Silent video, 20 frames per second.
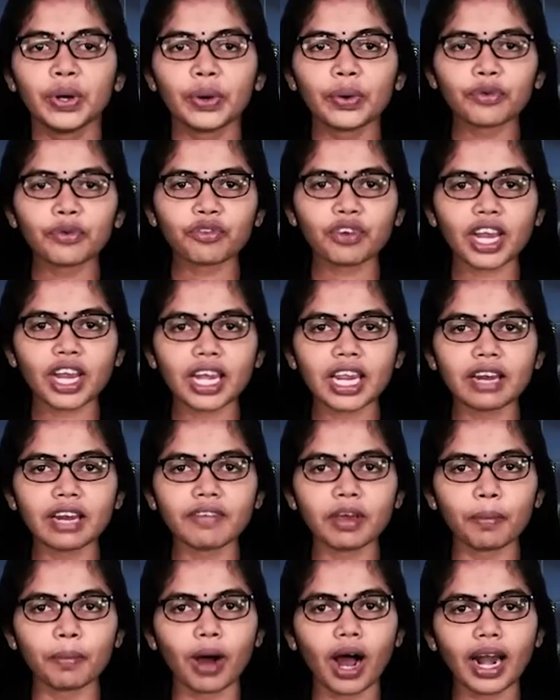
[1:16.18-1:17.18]

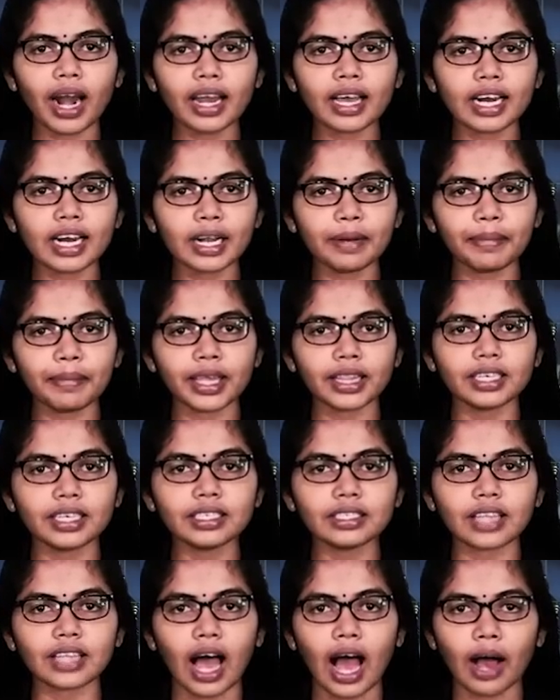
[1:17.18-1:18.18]
உக்ரைனின் விமானங்கள் மீது
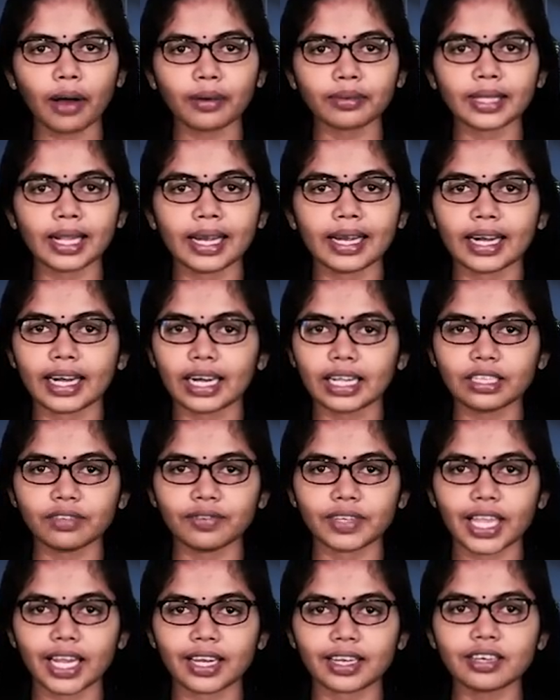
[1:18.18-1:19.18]
தாக்குதல்
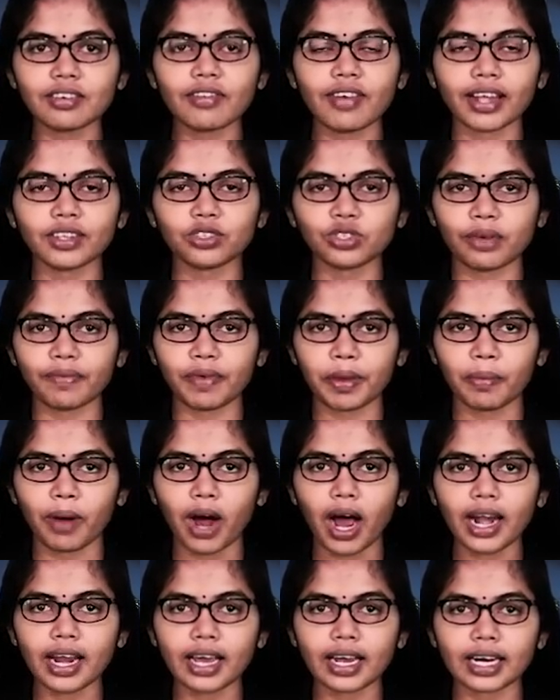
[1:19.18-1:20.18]
நடத்துவதற்கு ரஷ்ய
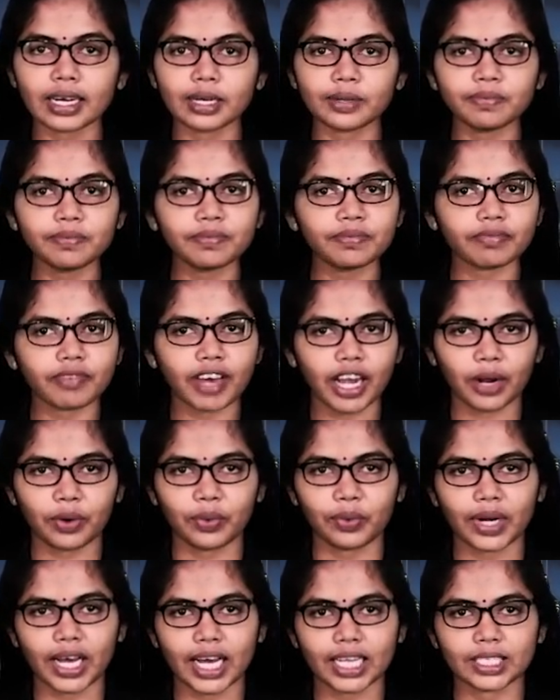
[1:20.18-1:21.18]
விமானங்களும்
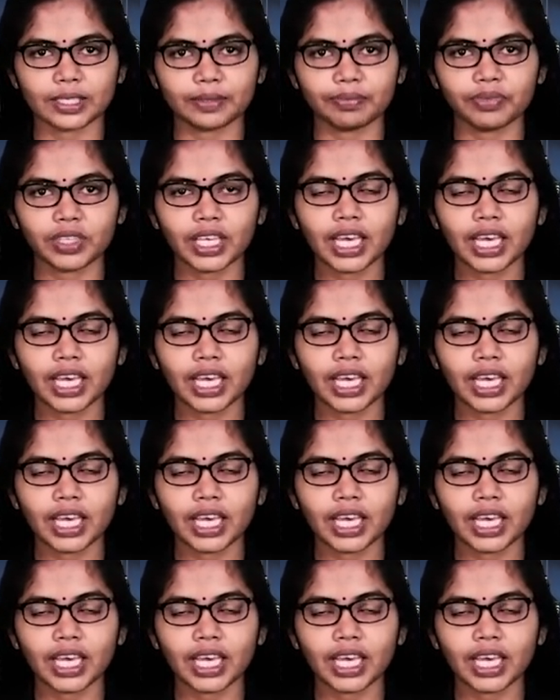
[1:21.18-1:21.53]
வரக்கூடாது